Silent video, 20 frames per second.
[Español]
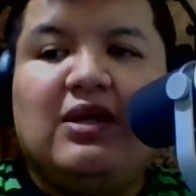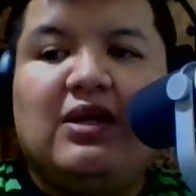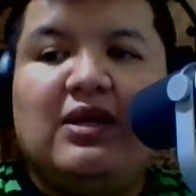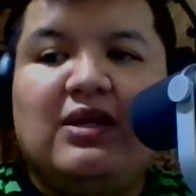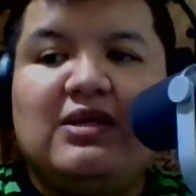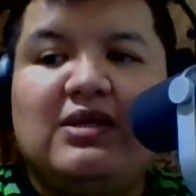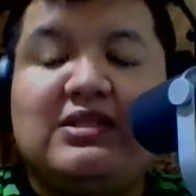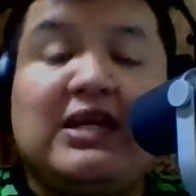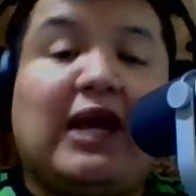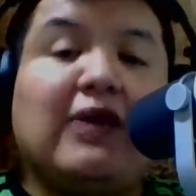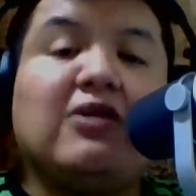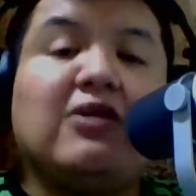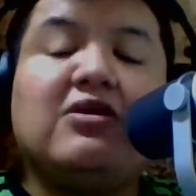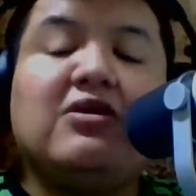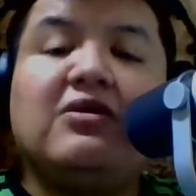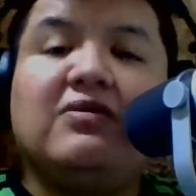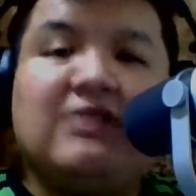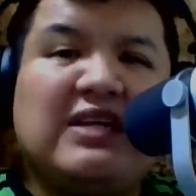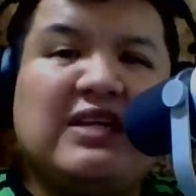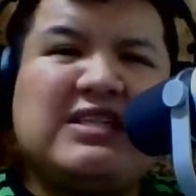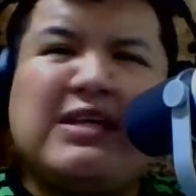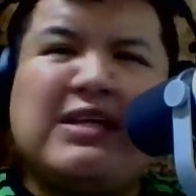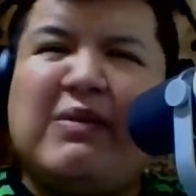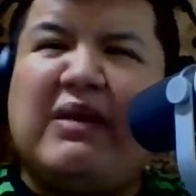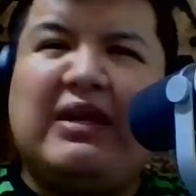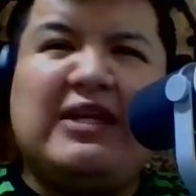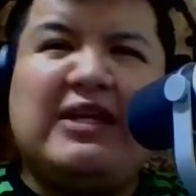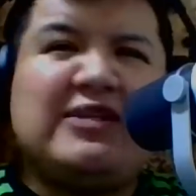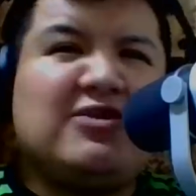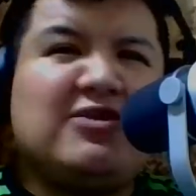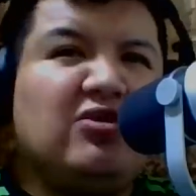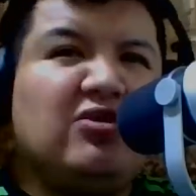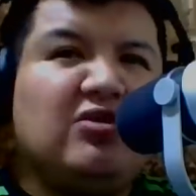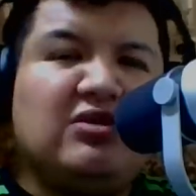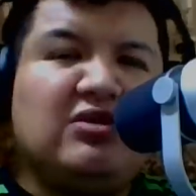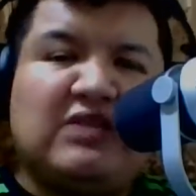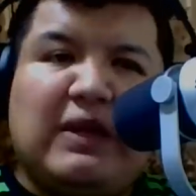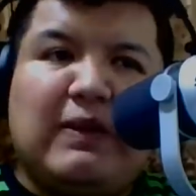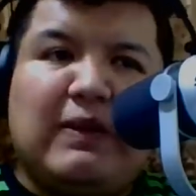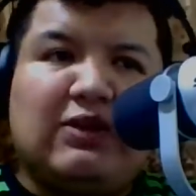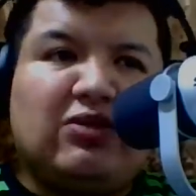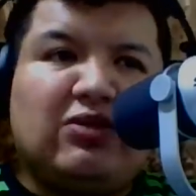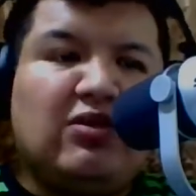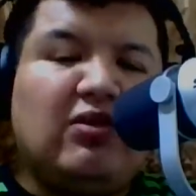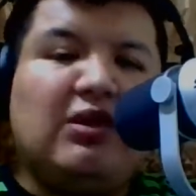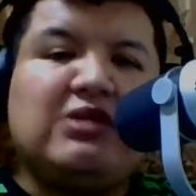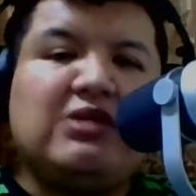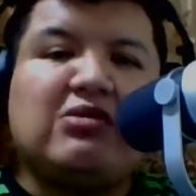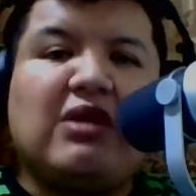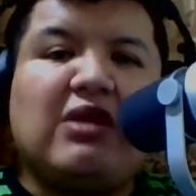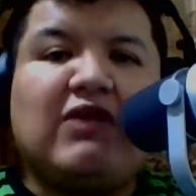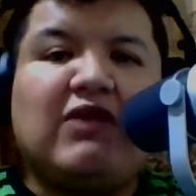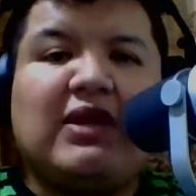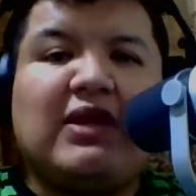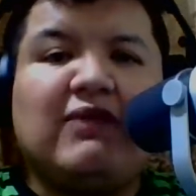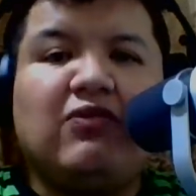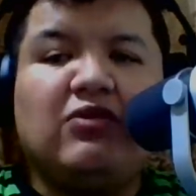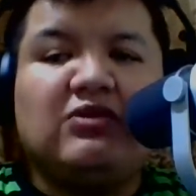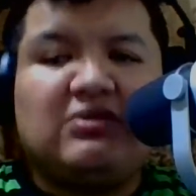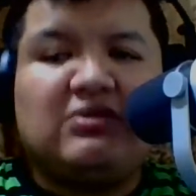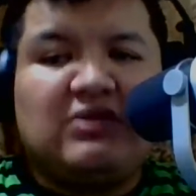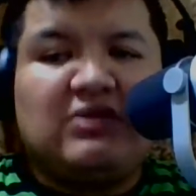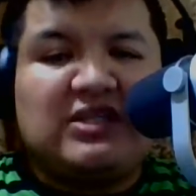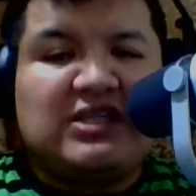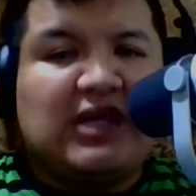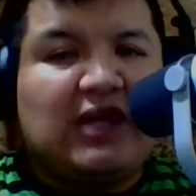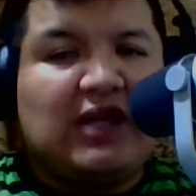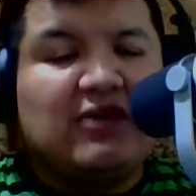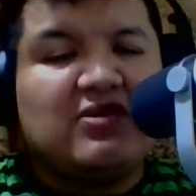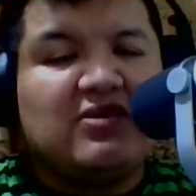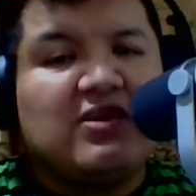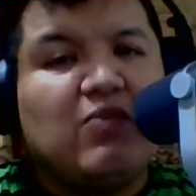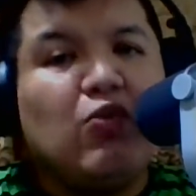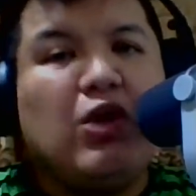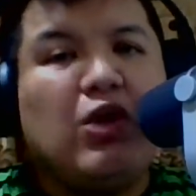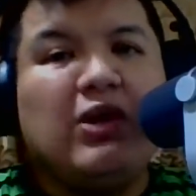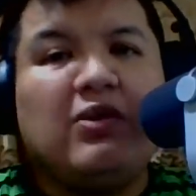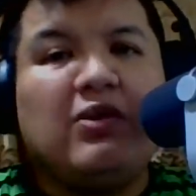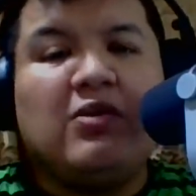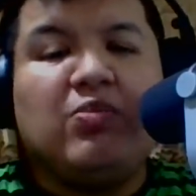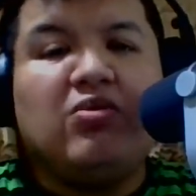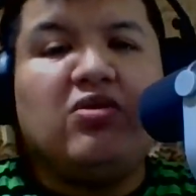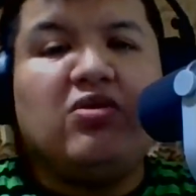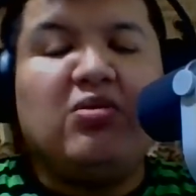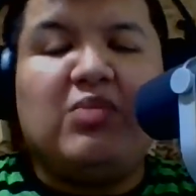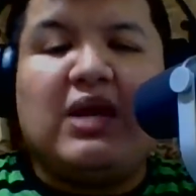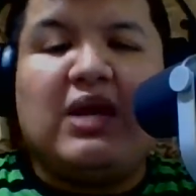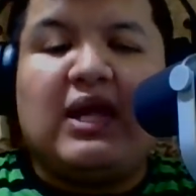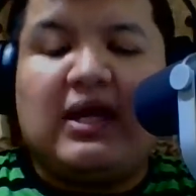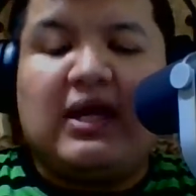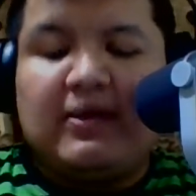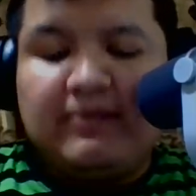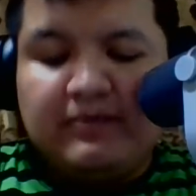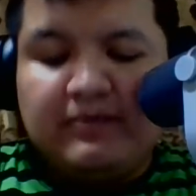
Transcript: se quedó, ya estaba listo, estaba todo listo en la FedeFood y se quedó sin vuelo, no pudo viajar.